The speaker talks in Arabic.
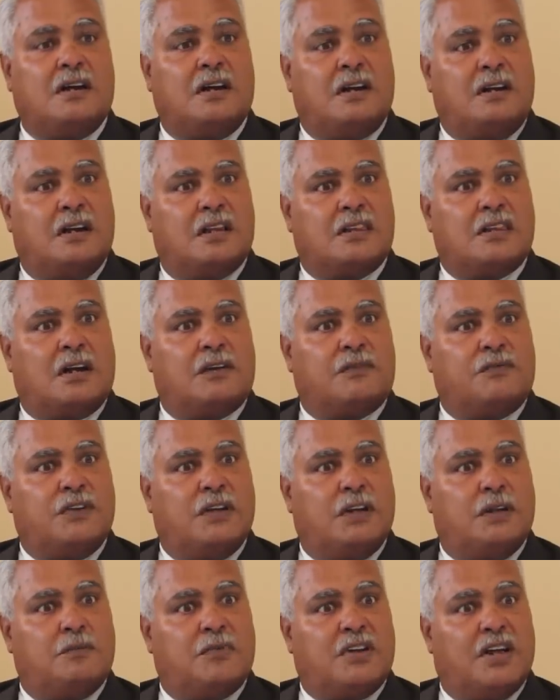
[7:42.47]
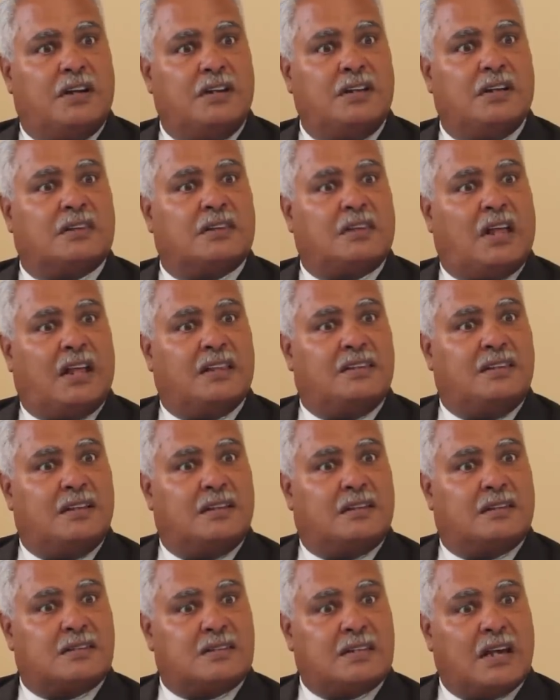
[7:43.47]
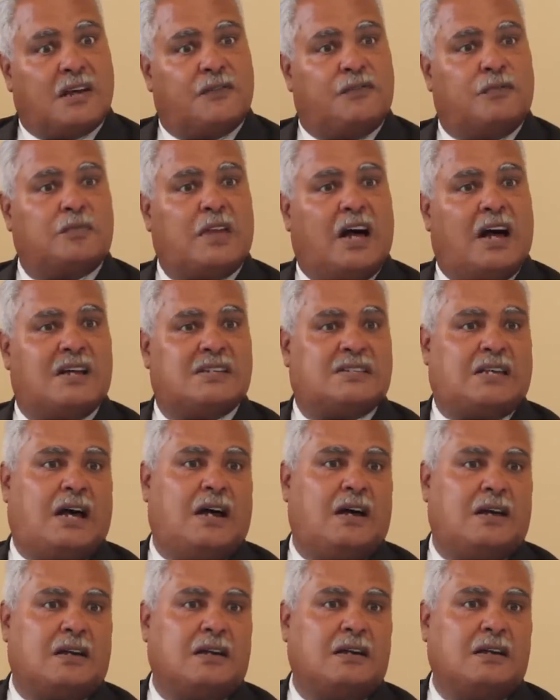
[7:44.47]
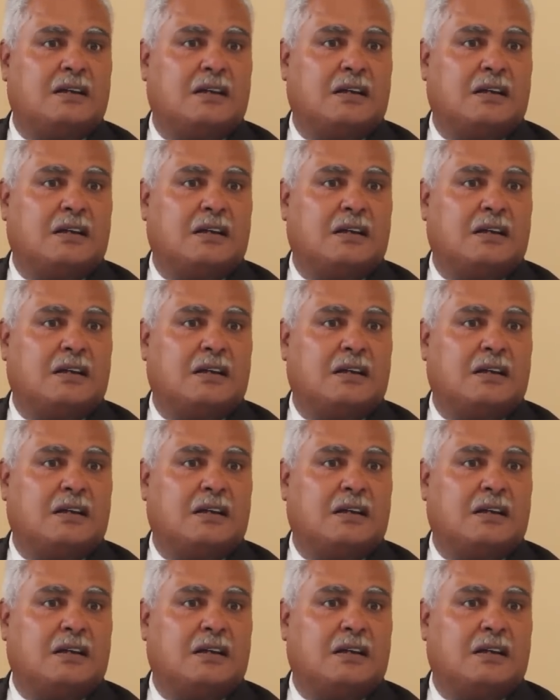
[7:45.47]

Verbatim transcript: النظر في إمكانية تحديد سقف نتاع أسعار